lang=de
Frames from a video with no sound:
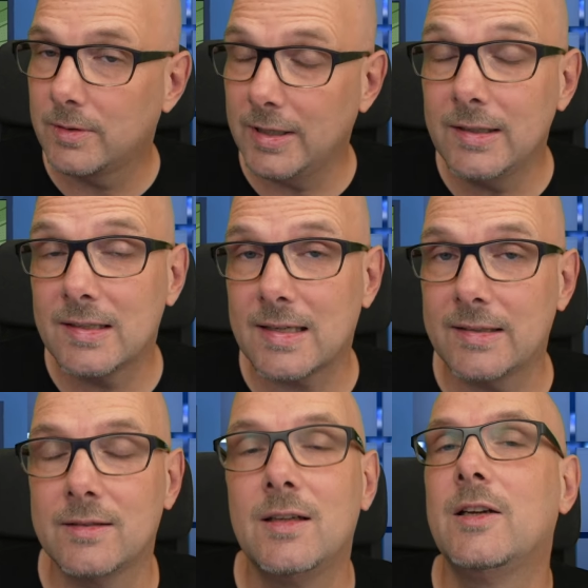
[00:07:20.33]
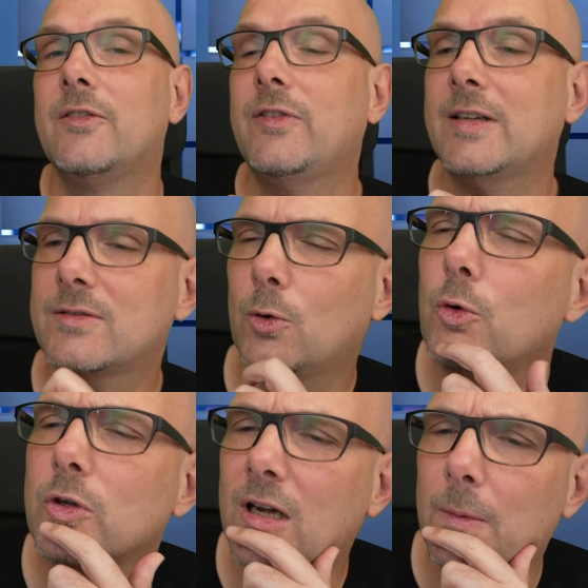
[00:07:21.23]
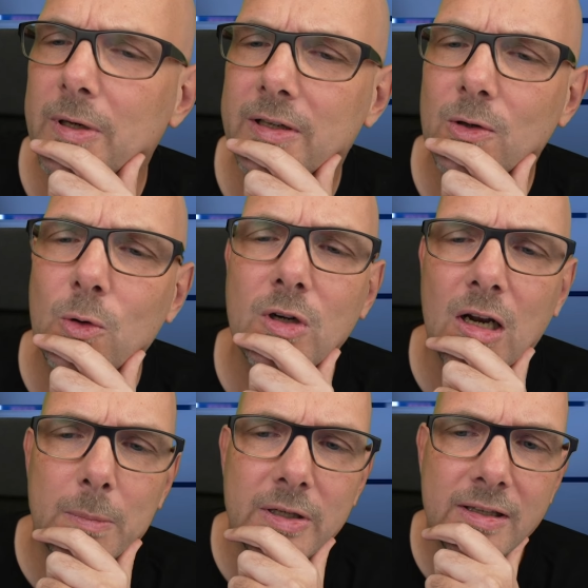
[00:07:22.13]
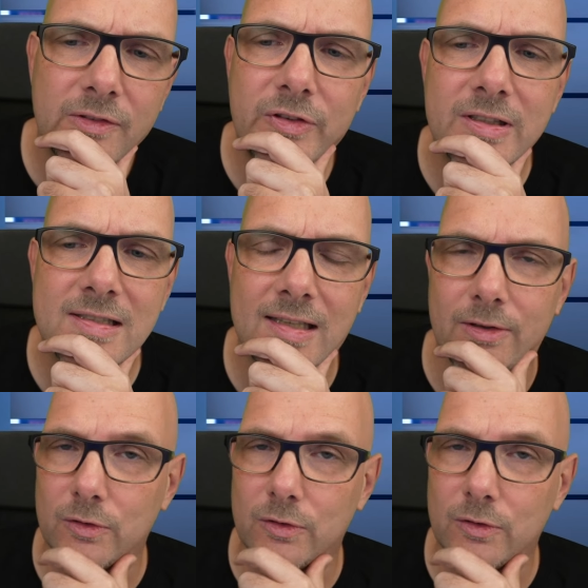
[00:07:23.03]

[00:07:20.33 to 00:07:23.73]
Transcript: Die Internetseite frisst unglaublich, unglaublich viel Zeit.